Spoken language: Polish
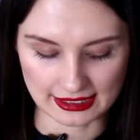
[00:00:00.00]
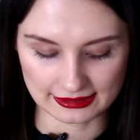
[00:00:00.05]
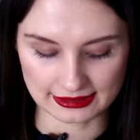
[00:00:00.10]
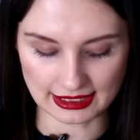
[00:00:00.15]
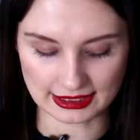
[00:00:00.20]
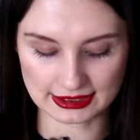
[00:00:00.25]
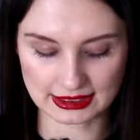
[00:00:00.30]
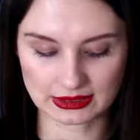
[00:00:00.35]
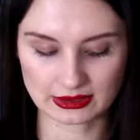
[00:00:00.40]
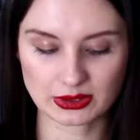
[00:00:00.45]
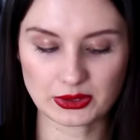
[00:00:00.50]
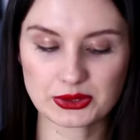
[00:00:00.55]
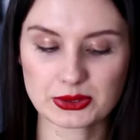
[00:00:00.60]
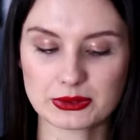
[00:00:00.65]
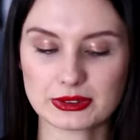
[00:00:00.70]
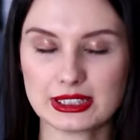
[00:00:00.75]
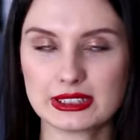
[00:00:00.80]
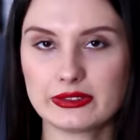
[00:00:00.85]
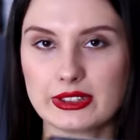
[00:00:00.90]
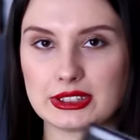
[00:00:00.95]
Także to
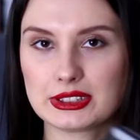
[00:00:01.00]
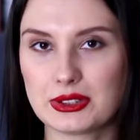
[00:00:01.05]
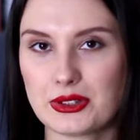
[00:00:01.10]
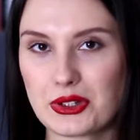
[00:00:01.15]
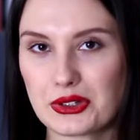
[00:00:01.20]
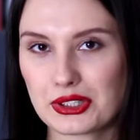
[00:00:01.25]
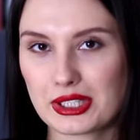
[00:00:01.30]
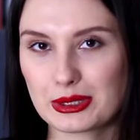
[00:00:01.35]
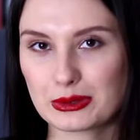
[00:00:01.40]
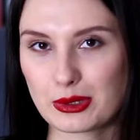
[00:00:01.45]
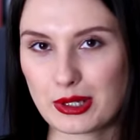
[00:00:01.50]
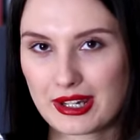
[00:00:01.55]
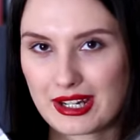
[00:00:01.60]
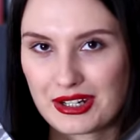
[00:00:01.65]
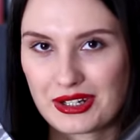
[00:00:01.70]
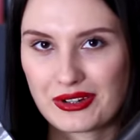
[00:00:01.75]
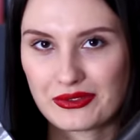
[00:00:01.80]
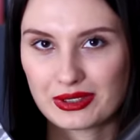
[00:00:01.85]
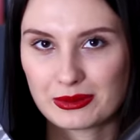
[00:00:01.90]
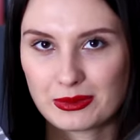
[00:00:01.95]
są te dwie książki, które
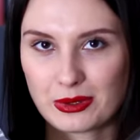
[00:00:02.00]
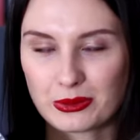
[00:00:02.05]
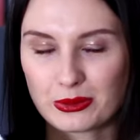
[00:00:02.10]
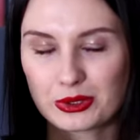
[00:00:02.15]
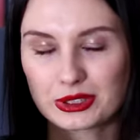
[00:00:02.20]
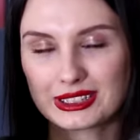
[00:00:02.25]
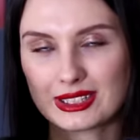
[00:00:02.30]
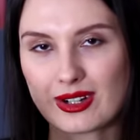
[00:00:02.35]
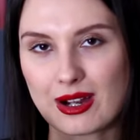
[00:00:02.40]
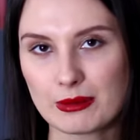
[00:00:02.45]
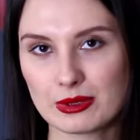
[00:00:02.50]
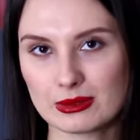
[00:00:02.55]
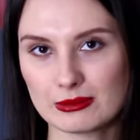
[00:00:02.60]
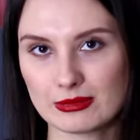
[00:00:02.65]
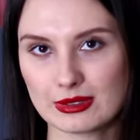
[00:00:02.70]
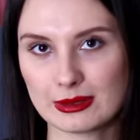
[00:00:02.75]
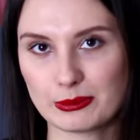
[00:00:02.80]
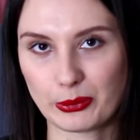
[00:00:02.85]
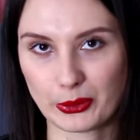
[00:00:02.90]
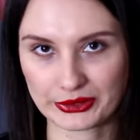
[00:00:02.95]
jeszcze w tym roku
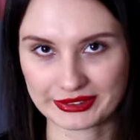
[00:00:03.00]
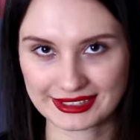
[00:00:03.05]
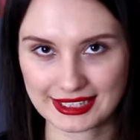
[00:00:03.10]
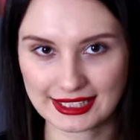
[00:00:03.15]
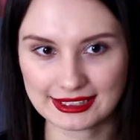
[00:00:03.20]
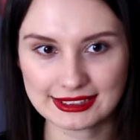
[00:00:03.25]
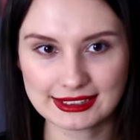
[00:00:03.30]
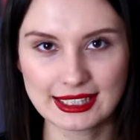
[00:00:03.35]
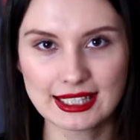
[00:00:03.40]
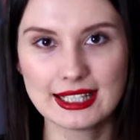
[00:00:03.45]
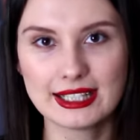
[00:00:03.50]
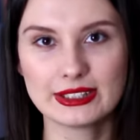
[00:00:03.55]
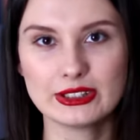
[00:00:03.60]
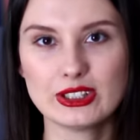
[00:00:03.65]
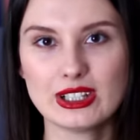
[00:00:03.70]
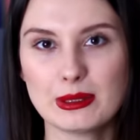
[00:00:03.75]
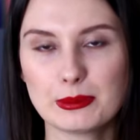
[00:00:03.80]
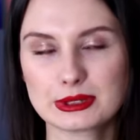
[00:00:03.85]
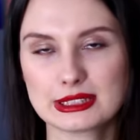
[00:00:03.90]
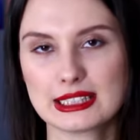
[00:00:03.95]
chciałabym poznać.
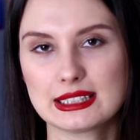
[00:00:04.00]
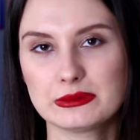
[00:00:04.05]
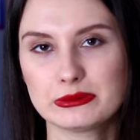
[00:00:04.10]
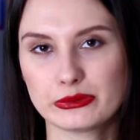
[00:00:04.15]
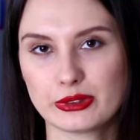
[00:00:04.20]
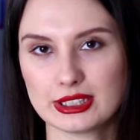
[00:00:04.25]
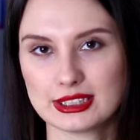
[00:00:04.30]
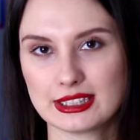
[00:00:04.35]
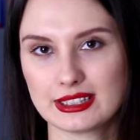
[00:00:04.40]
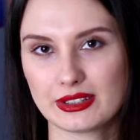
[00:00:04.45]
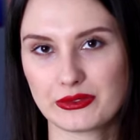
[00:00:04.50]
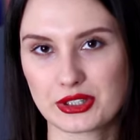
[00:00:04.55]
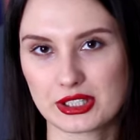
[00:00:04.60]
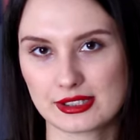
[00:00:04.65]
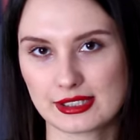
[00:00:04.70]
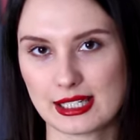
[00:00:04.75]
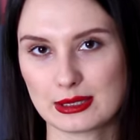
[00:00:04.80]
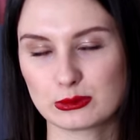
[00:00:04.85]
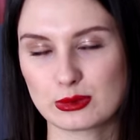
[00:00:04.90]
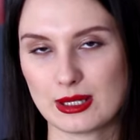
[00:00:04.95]
No a poza tym właśnie te
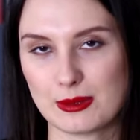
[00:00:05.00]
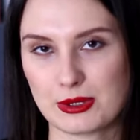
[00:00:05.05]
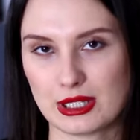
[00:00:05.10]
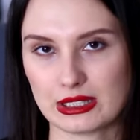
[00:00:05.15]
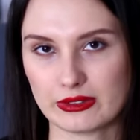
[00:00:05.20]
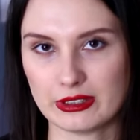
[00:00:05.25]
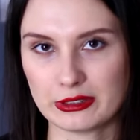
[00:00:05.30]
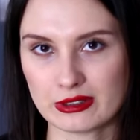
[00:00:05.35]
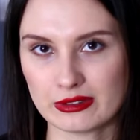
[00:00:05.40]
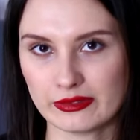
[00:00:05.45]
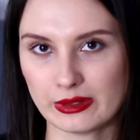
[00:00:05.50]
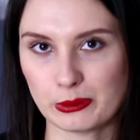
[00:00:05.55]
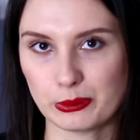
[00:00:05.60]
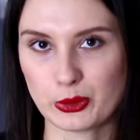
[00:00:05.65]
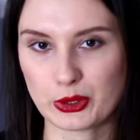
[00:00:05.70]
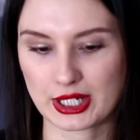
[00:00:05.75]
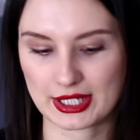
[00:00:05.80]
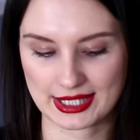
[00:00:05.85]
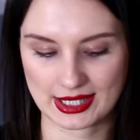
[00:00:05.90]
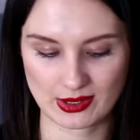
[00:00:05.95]
wszystkie, które przed chwilką Wam
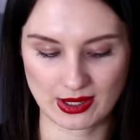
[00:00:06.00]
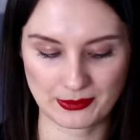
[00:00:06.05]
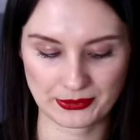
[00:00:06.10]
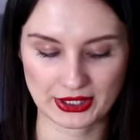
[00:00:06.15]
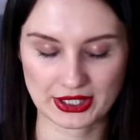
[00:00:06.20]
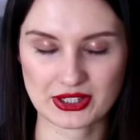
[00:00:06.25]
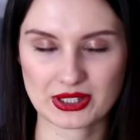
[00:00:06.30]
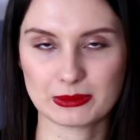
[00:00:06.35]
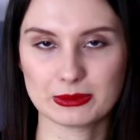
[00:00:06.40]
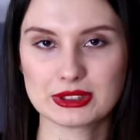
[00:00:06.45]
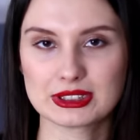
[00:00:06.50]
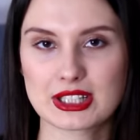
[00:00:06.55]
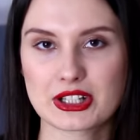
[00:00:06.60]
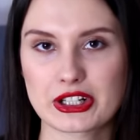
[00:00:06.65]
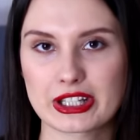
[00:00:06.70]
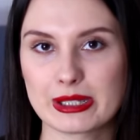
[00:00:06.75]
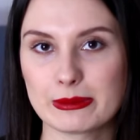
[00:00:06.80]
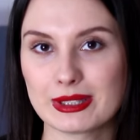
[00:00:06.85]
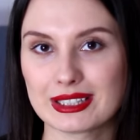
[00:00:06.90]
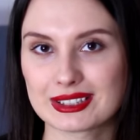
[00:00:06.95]
pokazałam, także myślę,
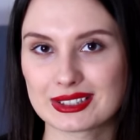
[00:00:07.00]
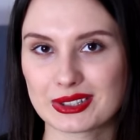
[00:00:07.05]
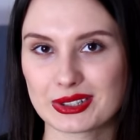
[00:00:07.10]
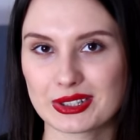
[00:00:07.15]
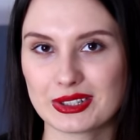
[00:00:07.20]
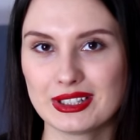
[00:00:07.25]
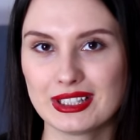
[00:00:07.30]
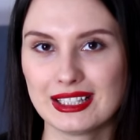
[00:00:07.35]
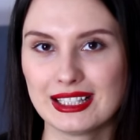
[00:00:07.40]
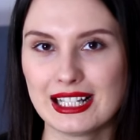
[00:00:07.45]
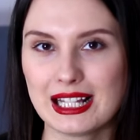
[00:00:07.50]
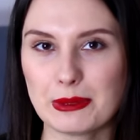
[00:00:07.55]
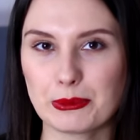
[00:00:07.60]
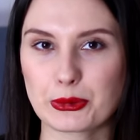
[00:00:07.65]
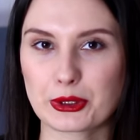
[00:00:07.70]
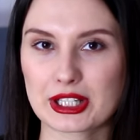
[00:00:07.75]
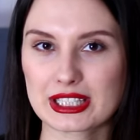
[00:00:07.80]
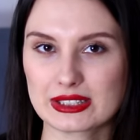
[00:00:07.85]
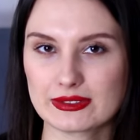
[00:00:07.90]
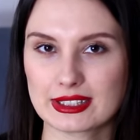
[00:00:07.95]
że nie ma co
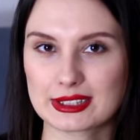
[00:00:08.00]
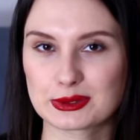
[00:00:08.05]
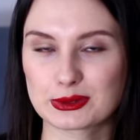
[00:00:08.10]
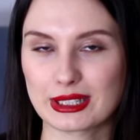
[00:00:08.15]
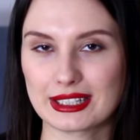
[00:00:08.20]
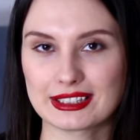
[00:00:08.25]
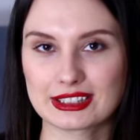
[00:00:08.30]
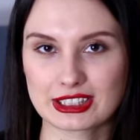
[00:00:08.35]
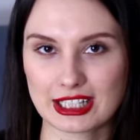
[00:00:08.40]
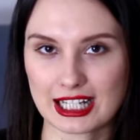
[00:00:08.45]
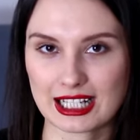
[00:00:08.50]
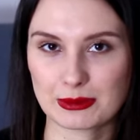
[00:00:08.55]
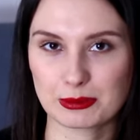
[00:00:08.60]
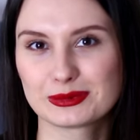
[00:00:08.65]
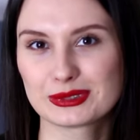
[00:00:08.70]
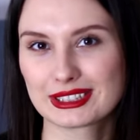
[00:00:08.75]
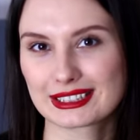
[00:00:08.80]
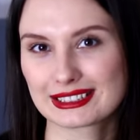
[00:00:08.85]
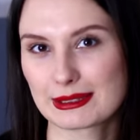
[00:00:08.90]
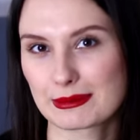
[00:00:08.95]
pokazywać tutaj trzech,
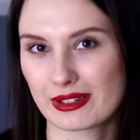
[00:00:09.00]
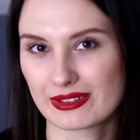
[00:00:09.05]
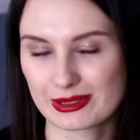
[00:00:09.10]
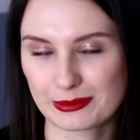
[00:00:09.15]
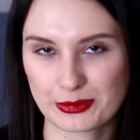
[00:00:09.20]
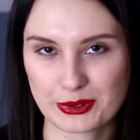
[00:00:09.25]
bo tak naprawdę